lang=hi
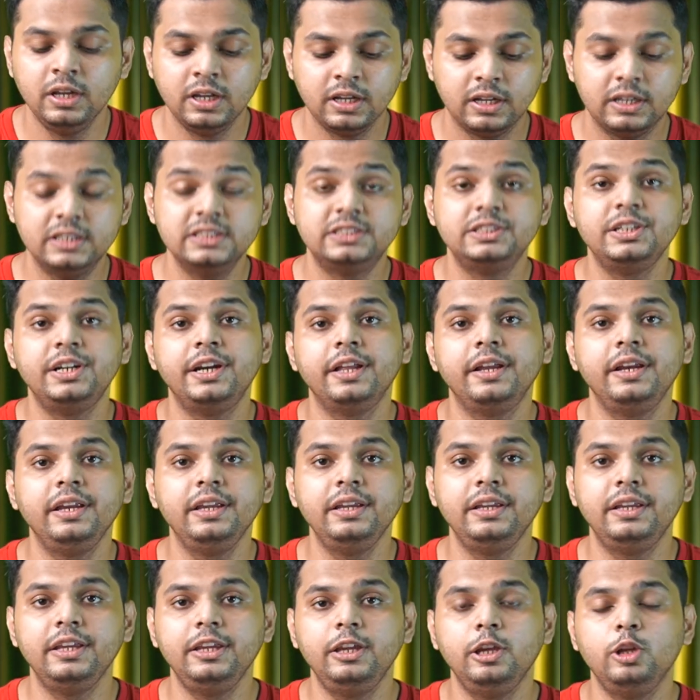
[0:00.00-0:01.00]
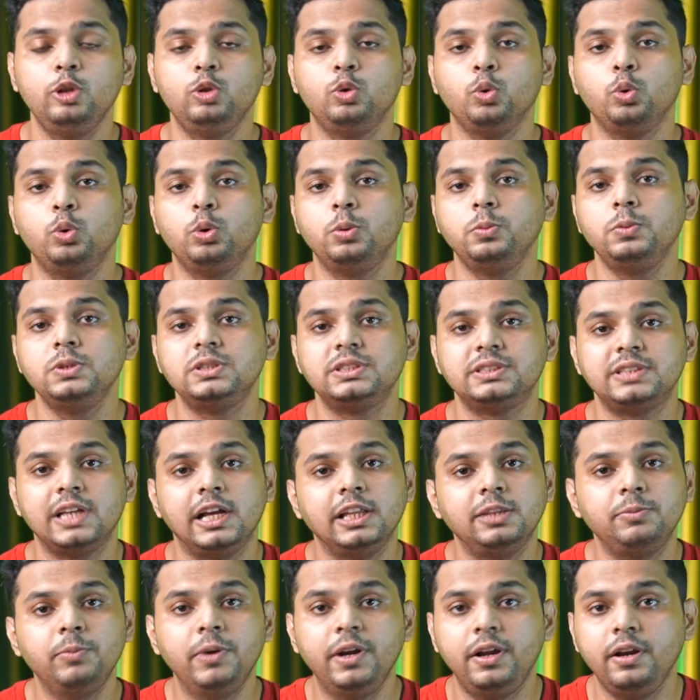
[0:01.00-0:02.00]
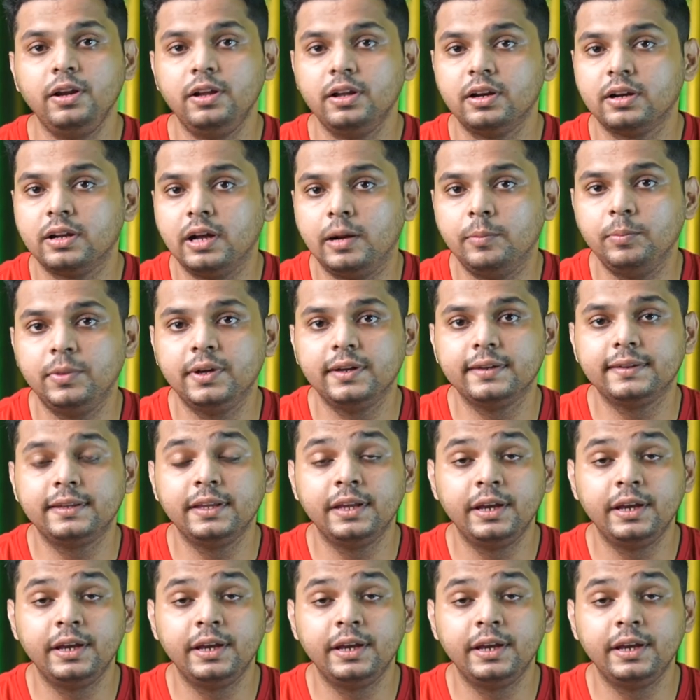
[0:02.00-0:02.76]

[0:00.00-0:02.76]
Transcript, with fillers: कंसिडरिंग कि ये दोनों भी साथ में ट्रिगर काम करते